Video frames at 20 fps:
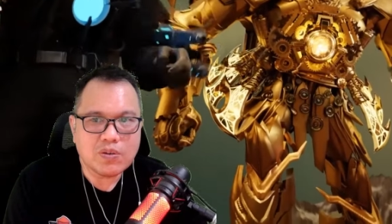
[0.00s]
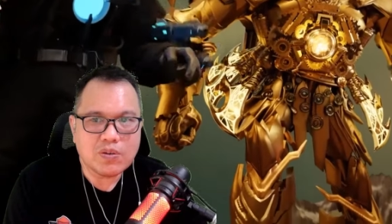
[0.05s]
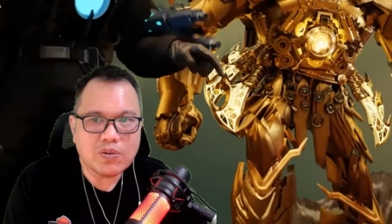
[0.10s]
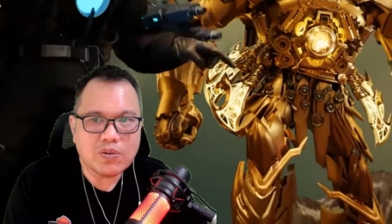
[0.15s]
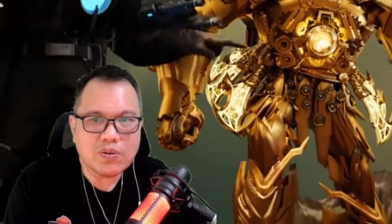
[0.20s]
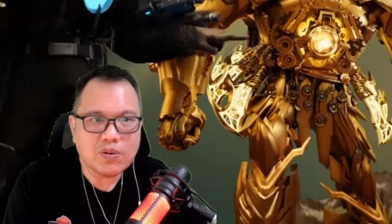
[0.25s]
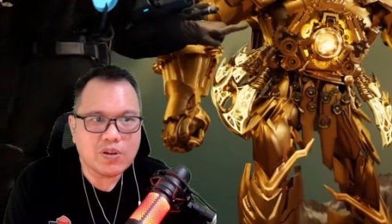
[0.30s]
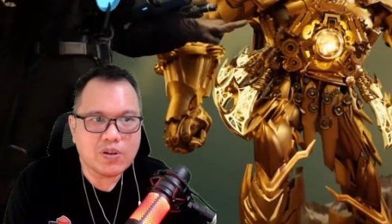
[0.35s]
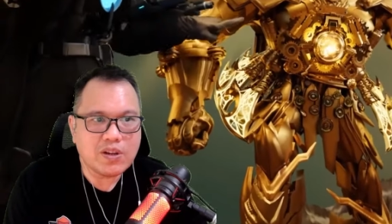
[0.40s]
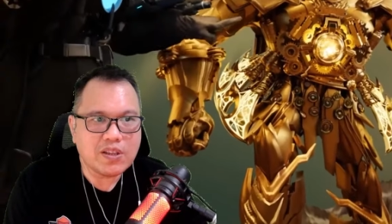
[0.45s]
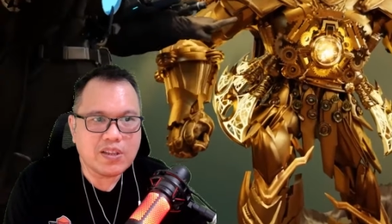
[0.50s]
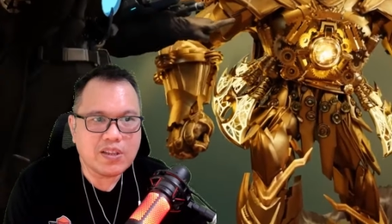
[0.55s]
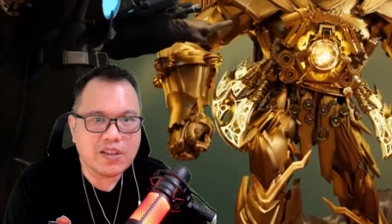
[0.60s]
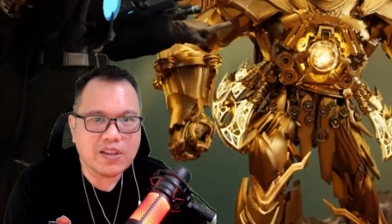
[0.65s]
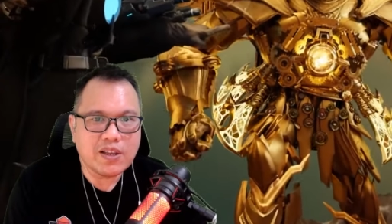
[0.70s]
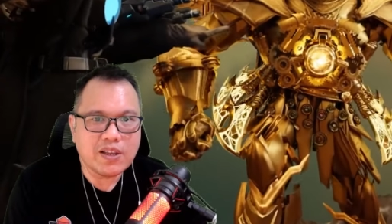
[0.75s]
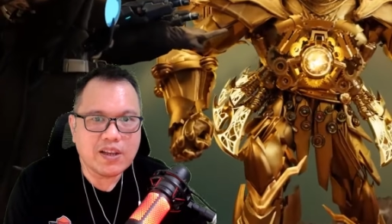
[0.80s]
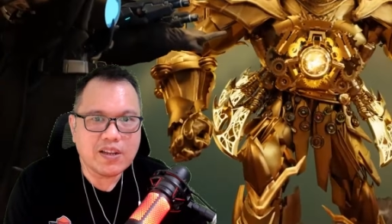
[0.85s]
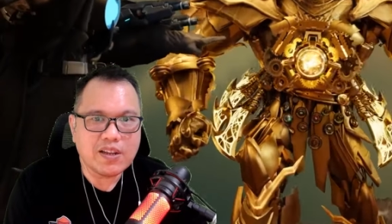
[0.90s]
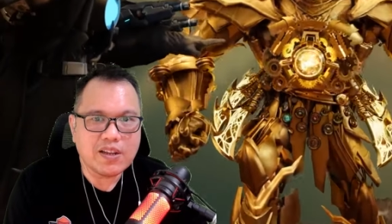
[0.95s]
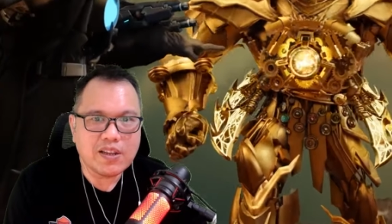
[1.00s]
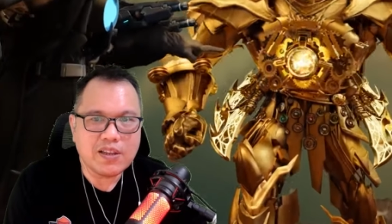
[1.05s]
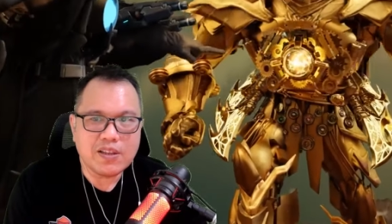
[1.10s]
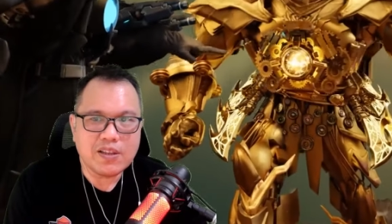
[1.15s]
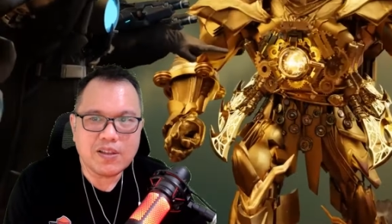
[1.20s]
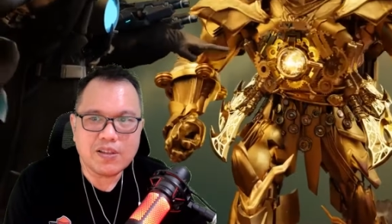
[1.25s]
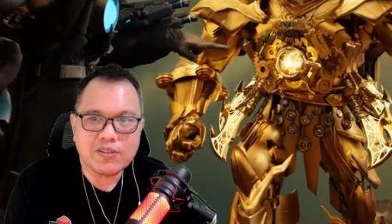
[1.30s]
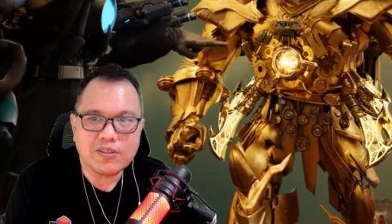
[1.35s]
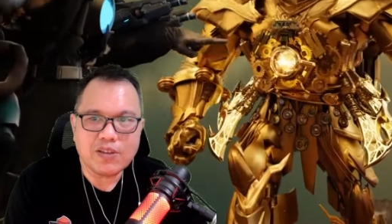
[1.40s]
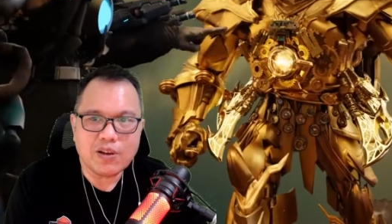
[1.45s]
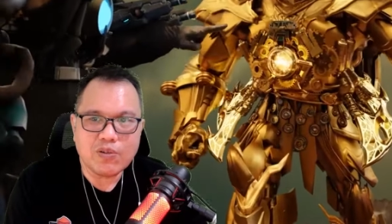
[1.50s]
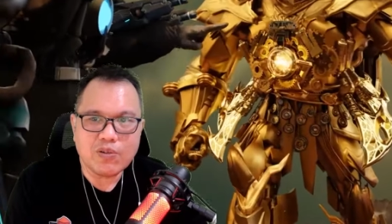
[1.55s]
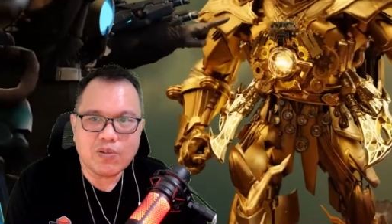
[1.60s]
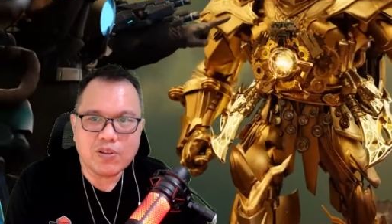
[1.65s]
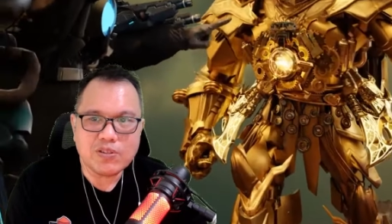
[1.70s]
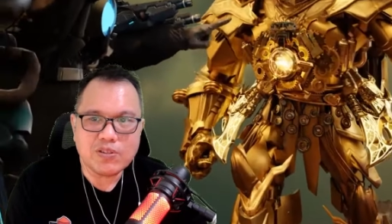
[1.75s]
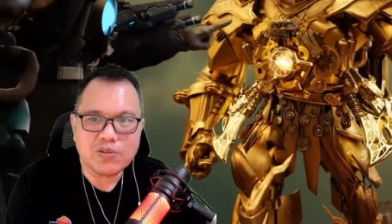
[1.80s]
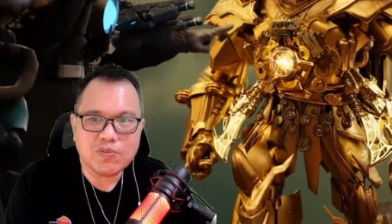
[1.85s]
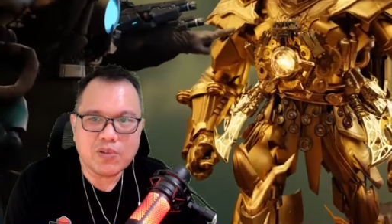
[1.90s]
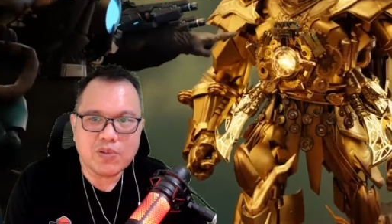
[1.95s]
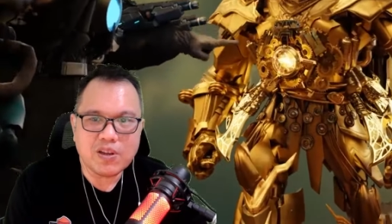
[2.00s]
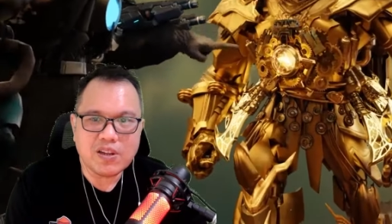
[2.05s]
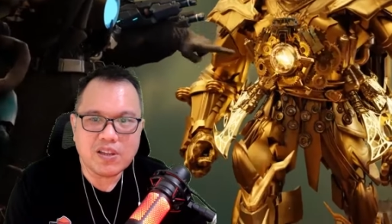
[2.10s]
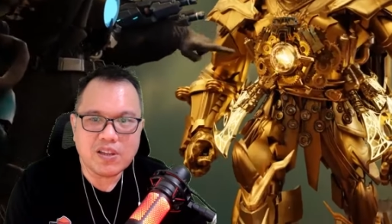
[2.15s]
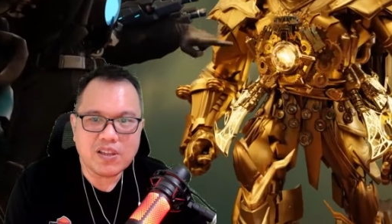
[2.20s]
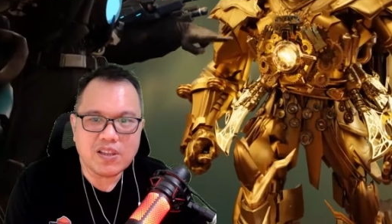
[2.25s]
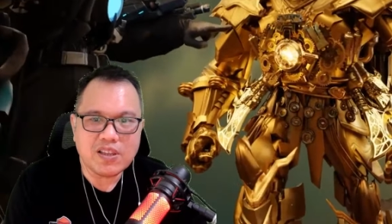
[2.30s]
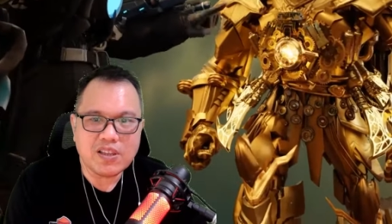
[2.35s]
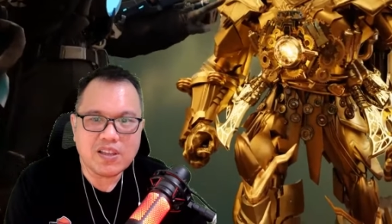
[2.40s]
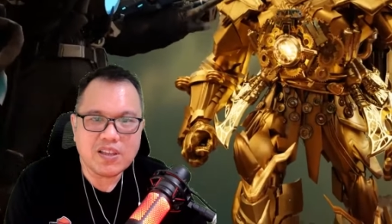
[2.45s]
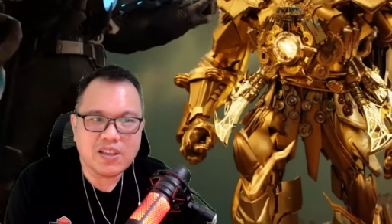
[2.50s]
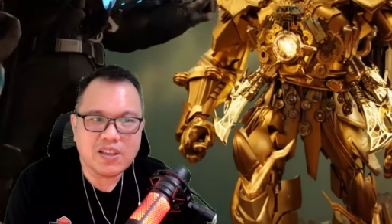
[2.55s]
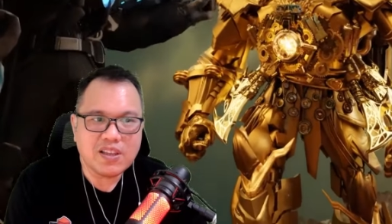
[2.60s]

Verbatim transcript: oh ini tiga ini jagoan semua nih